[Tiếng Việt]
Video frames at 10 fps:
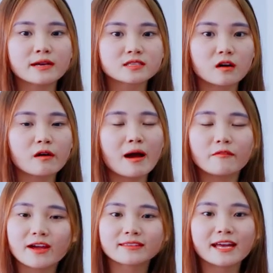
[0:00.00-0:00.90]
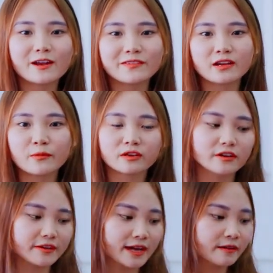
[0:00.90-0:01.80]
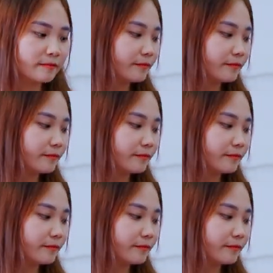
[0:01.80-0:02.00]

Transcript: biển số và bao VAT rồi cho mọi người okay. nha.